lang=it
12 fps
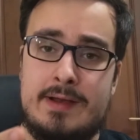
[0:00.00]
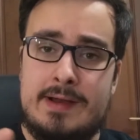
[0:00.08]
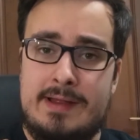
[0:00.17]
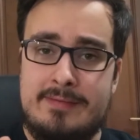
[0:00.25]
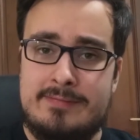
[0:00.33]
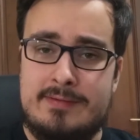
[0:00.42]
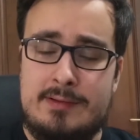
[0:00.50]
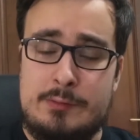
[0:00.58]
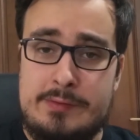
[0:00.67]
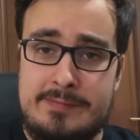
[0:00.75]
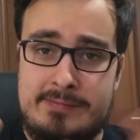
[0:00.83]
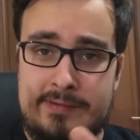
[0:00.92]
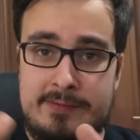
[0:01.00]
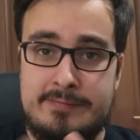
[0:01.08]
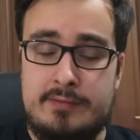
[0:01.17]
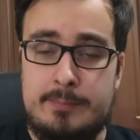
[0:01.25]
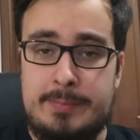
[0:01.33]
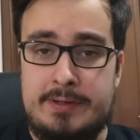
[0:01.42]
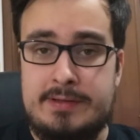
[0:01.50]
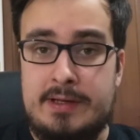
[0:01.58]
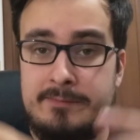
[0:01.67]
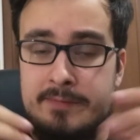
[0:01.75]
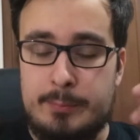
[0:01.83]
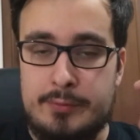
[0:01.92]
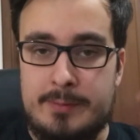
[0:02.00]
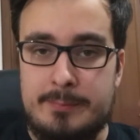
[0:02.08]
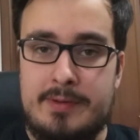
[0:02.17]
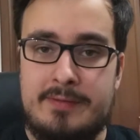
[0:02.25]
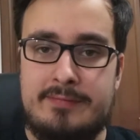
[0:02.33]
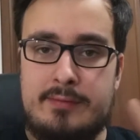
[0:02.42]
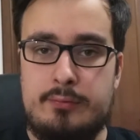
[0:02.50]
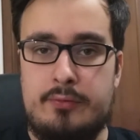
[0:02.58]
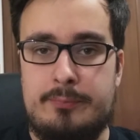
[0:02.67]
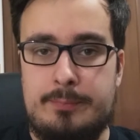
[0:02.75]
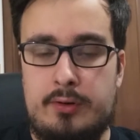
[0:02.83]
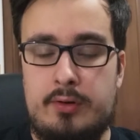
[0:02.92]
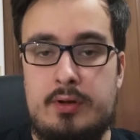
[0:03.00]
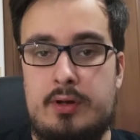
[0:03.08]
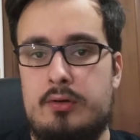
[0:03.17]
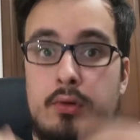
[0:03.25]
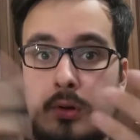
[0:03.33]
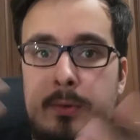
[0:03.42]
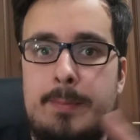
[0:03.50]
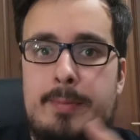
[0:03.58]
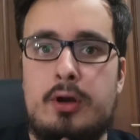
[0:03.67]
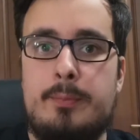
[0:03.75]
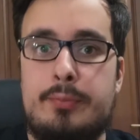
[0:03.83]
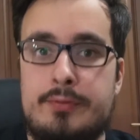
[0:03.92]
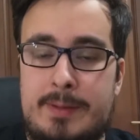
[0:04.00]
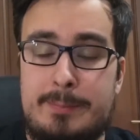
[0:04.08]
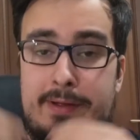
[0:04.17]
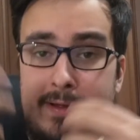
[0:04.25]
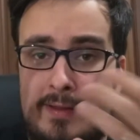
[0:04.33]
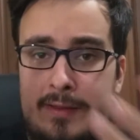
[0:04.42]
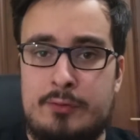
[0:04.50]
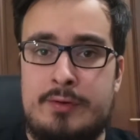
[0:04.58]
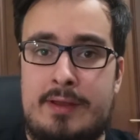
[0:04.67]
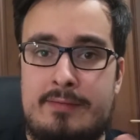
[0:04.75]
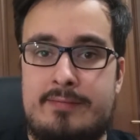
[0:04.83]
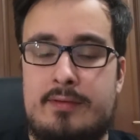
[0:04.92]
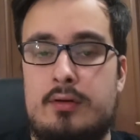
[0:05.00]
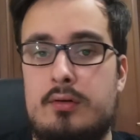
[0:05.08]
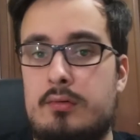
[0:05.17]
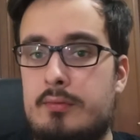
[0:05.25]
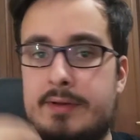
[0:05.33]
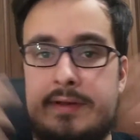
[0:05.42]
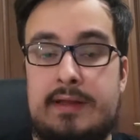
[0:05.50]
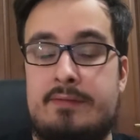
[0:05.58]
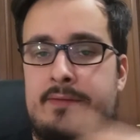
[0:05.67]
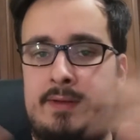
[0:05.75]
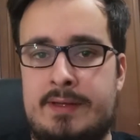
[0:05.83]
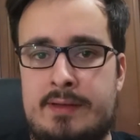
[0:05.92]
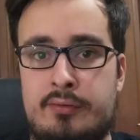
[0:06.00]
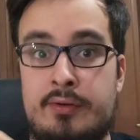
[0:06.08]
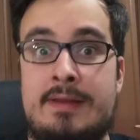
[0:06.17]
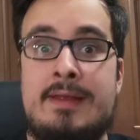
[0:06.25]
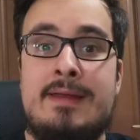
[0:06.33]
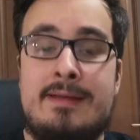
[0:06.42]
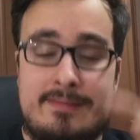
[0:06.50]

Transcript: Ragazzi la notizia che sto per darvi potrebbe essere uno spoiler Come però potrebbe anche non esserlo Quindi vedete voi